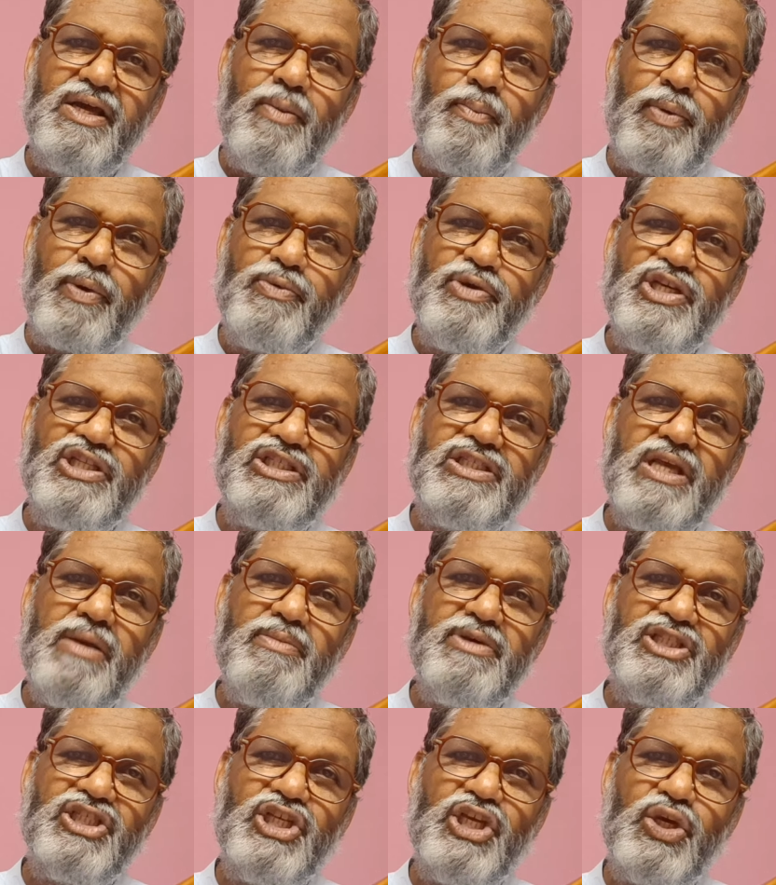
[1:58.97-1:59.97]
प्रभु ईसा
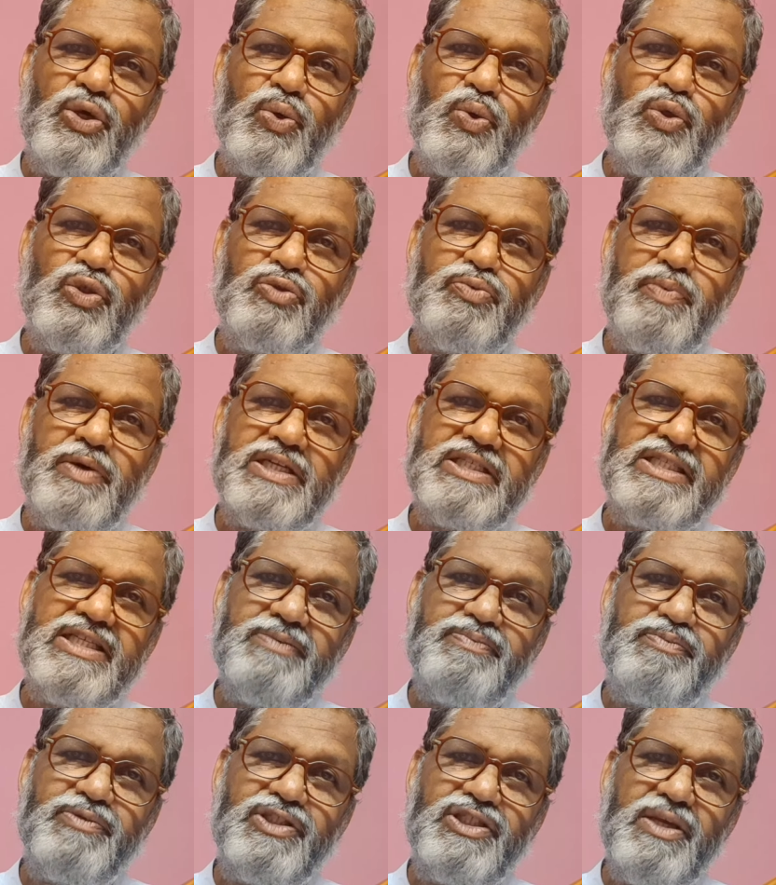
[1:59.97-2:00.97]
मसीह क्रूस पर
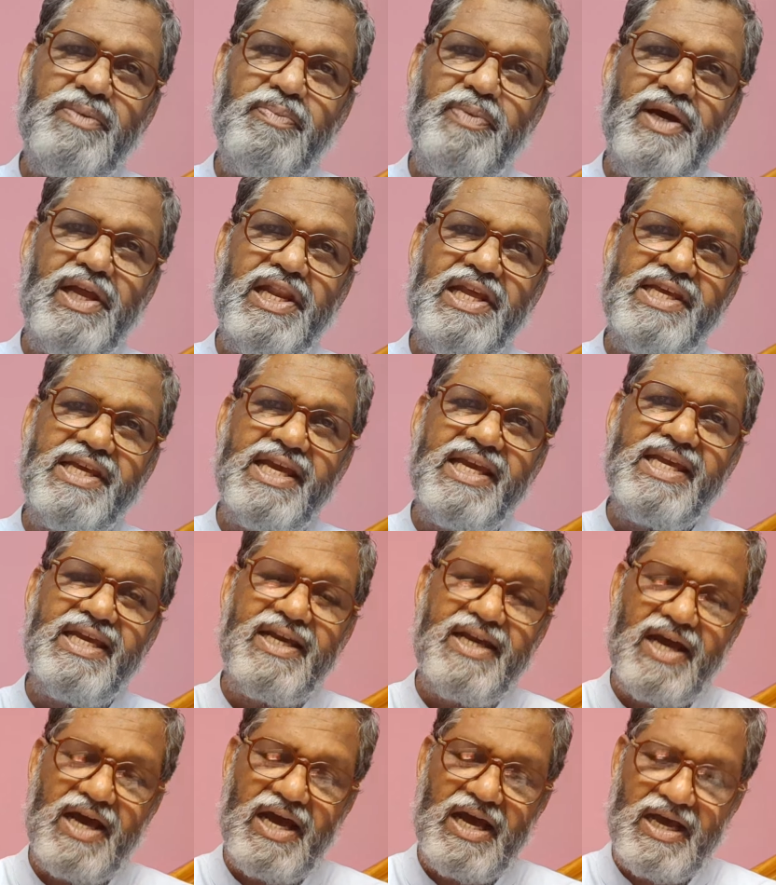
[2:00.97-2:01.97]
सबसे पहले यही
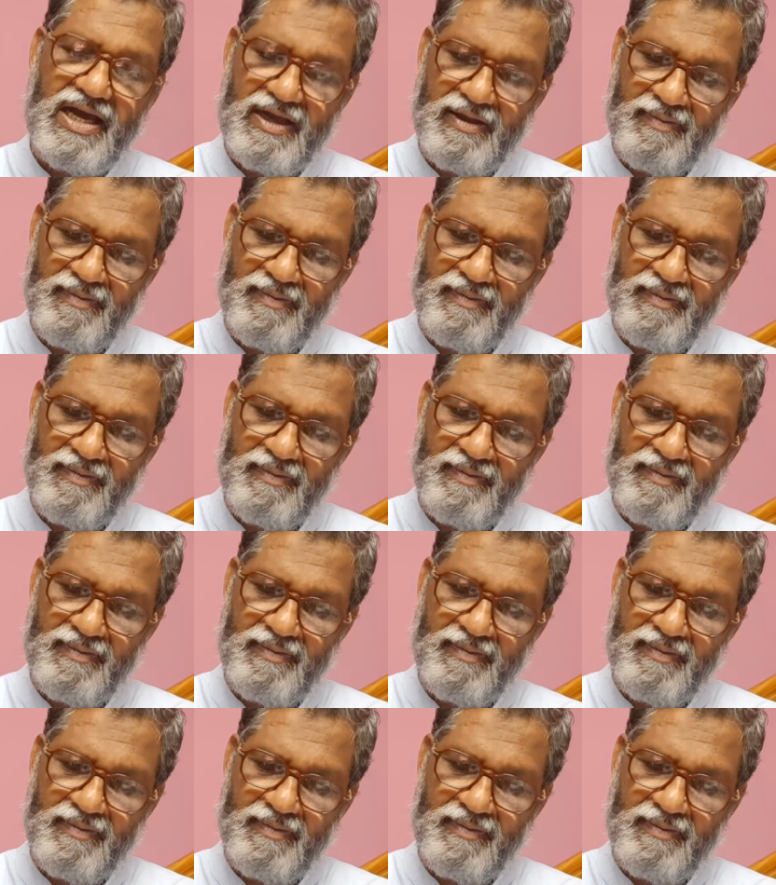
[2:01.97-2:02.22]
कहा